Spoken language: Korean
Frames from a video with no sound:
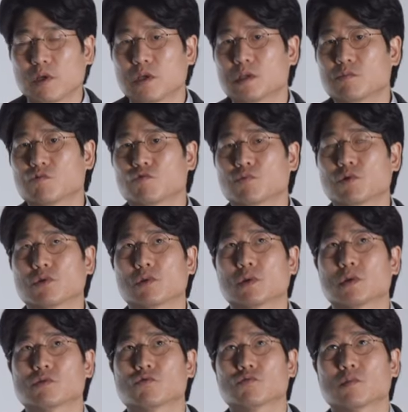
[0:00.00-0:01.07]
126편을
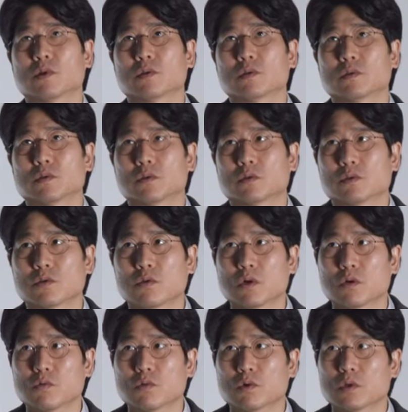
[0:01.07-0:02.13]
가지고 만든
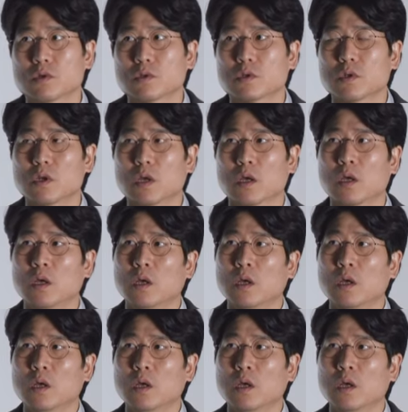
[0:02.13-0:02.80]
성가곡이 있는데